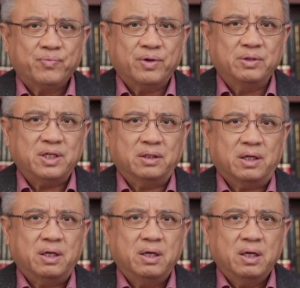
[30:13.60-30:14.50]
都是这样
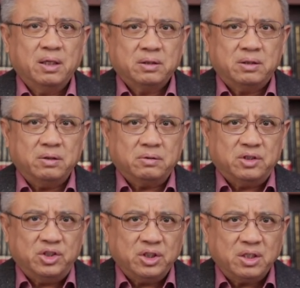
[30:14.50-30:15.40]
的。只有
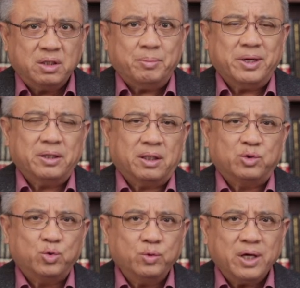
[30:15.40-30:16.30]
极个别的
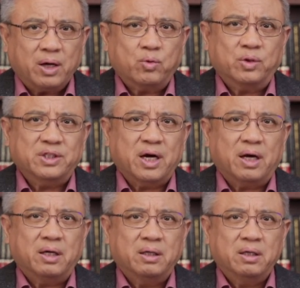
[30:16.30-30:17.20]
中亚国
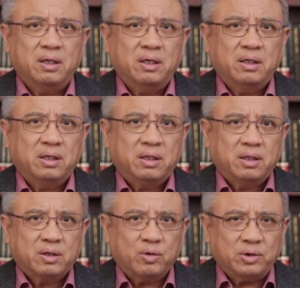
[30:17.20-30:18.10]
家
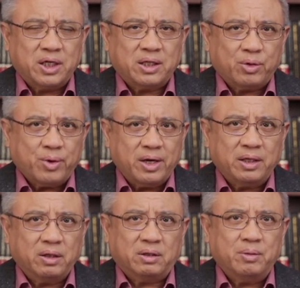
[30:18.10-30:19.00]
共产党原
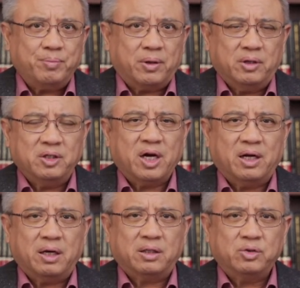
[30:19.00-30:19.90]
领导人保留下
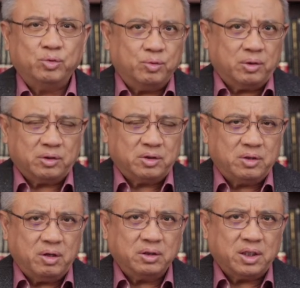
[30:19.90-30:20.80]
来了，据我
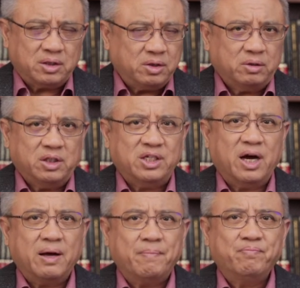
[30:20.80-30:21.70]
了解只有
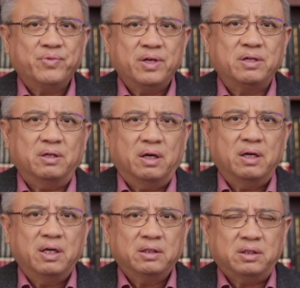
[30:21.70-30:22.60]
一个，
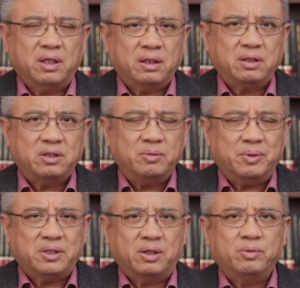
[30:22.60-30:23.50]
其他的基
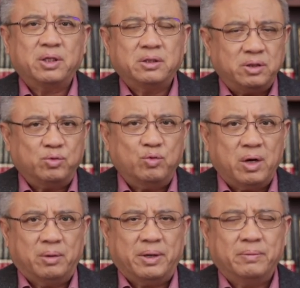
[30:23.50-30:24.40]
本上因为它制度
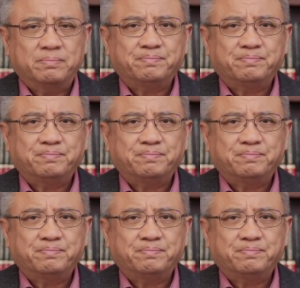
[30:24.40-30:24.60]
换了嘛，